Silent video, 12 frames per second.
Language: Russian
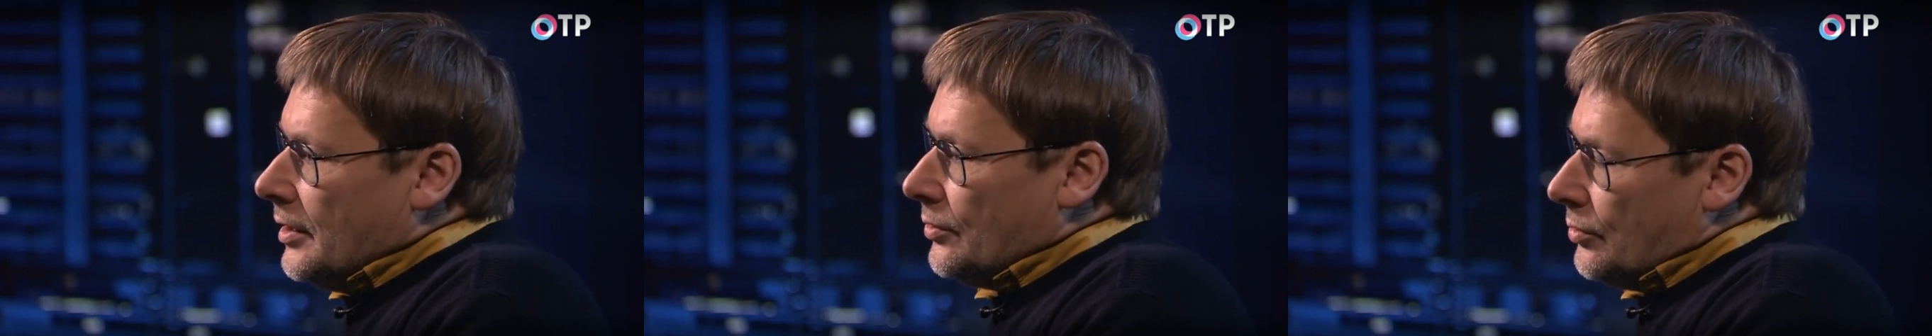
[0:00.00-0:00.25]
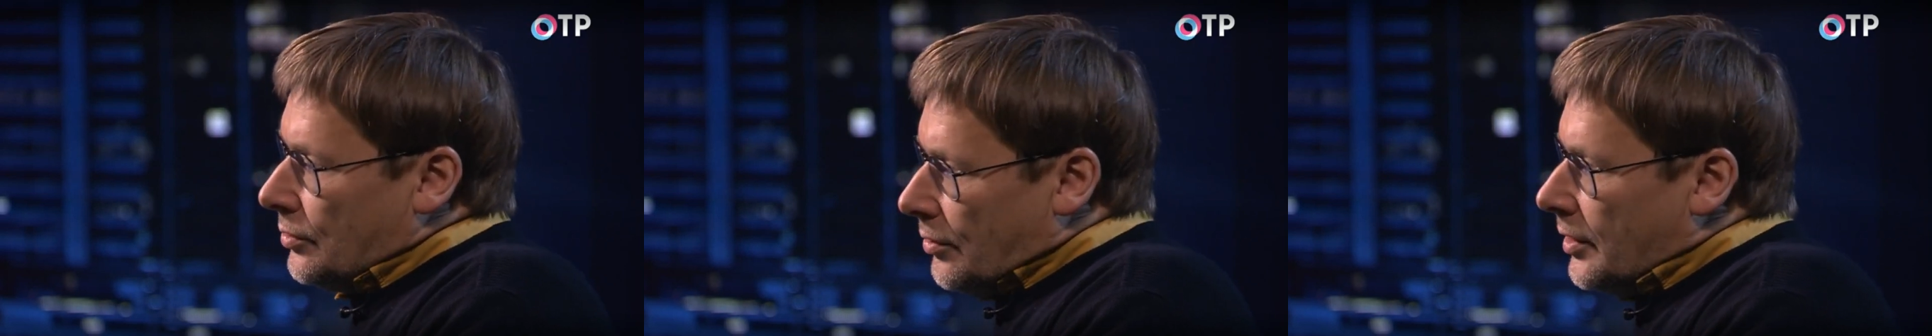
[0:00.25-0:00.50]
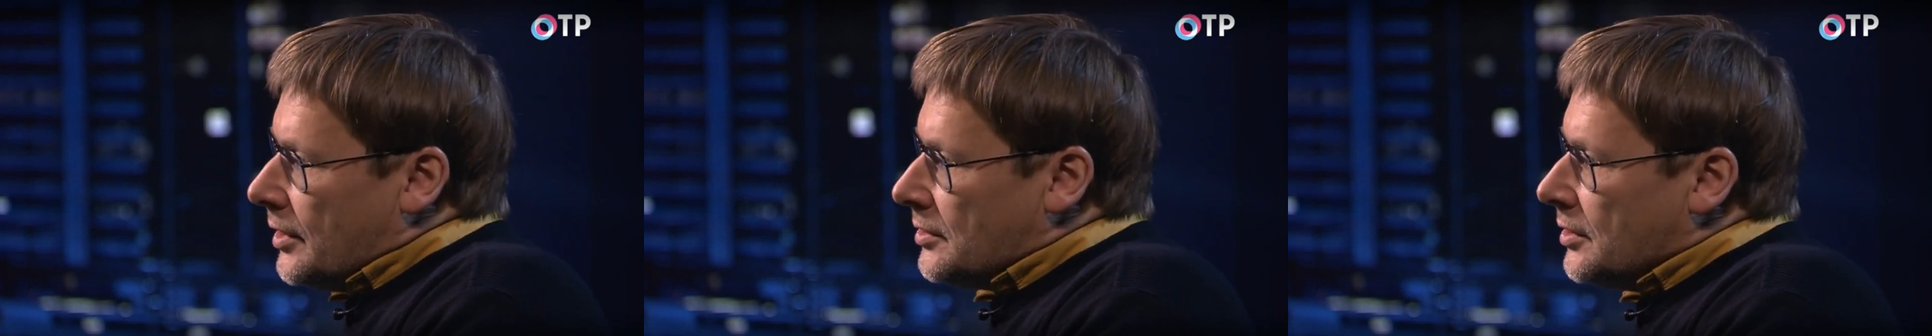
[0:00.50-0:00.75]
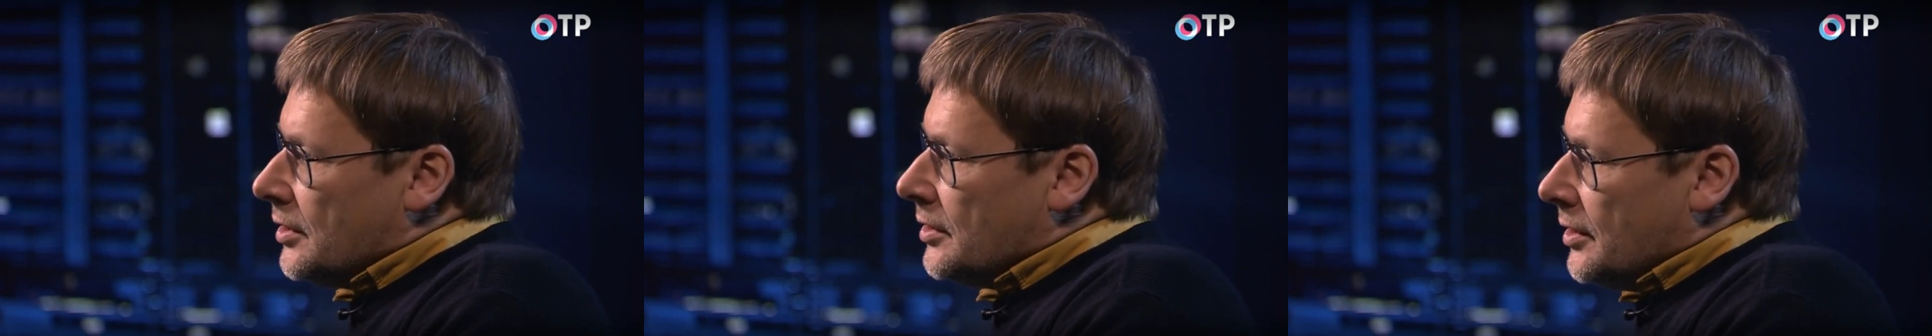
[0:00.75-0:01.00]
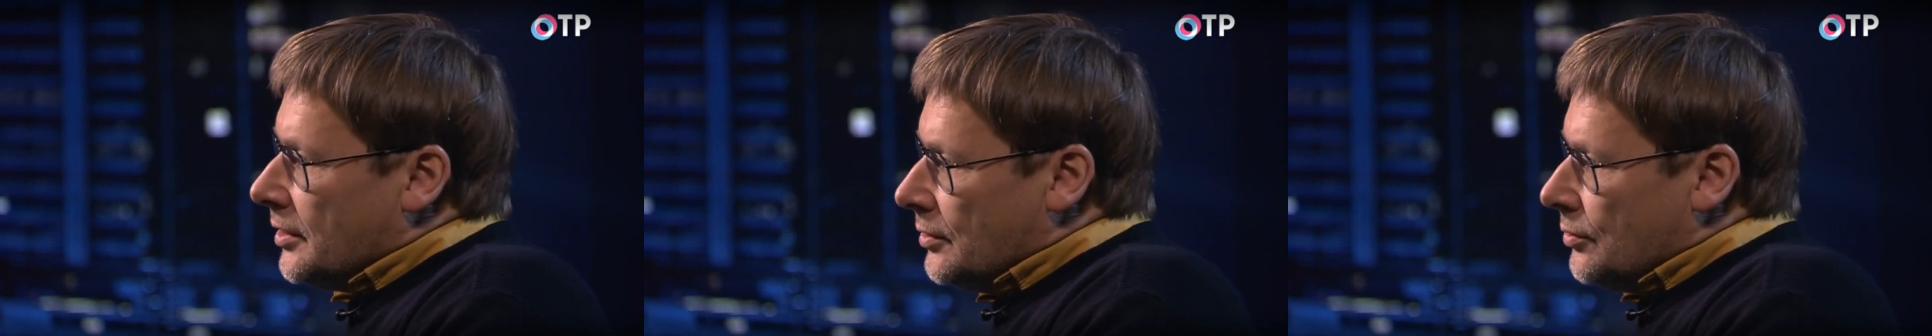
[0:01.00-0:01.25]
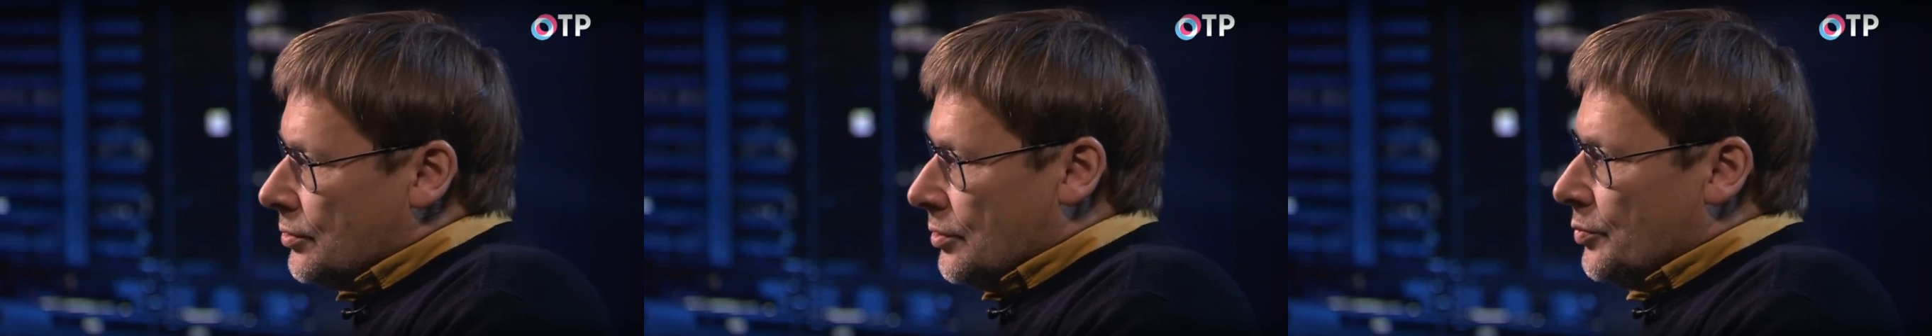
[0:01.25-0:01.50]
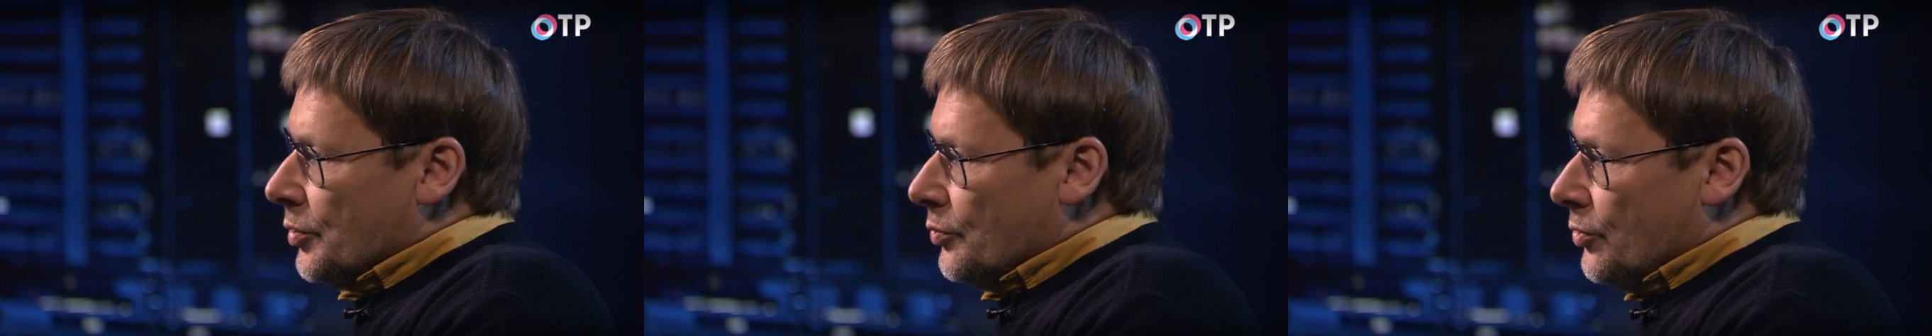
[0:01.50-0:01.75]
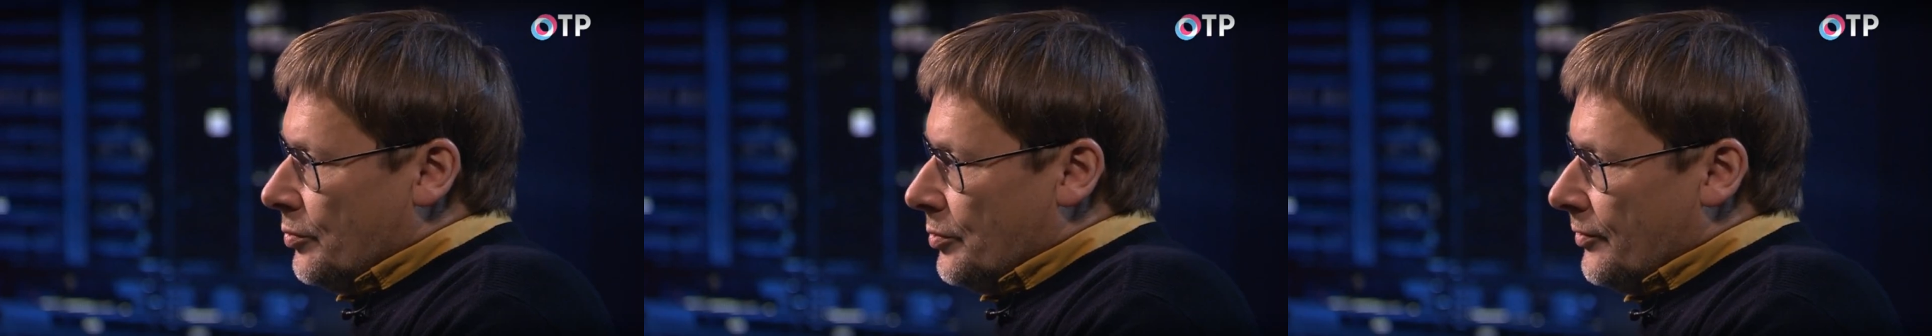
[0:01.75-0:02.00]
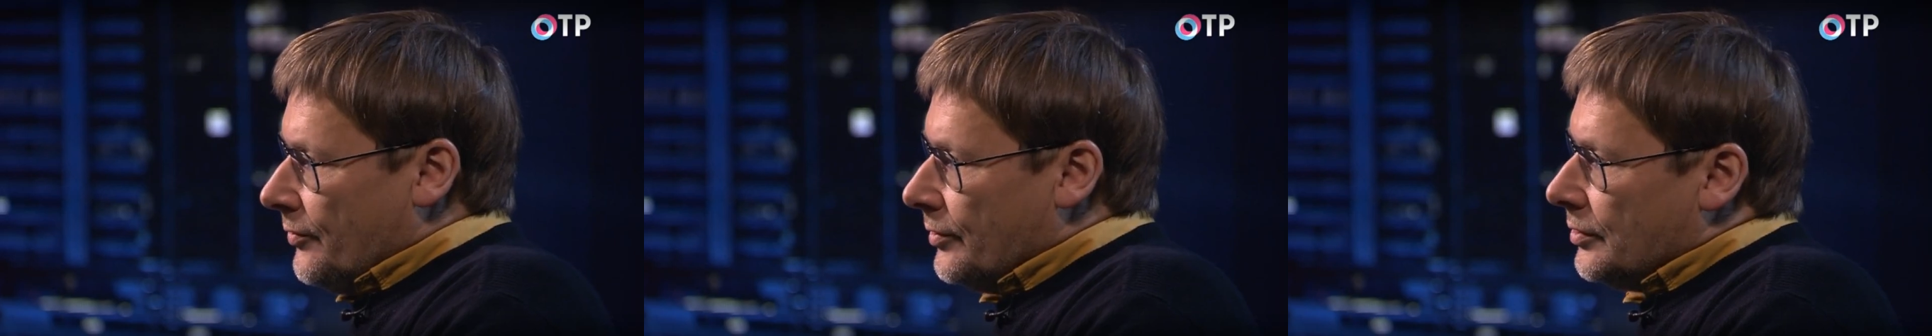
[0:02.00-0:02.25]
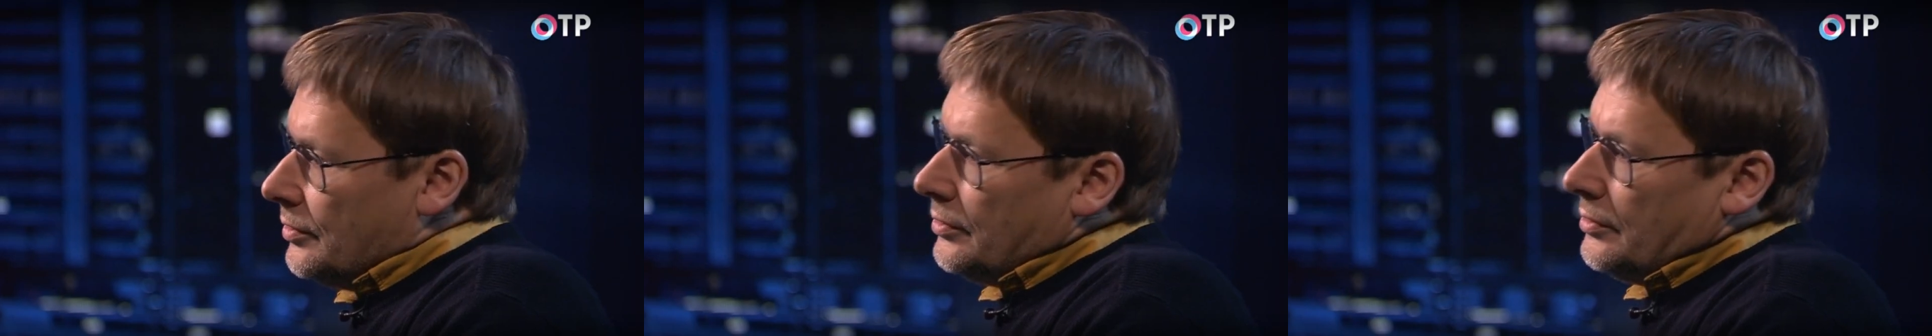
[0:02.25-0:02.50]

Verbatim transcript: Но и другая сторона – это то, что мы помним. Вот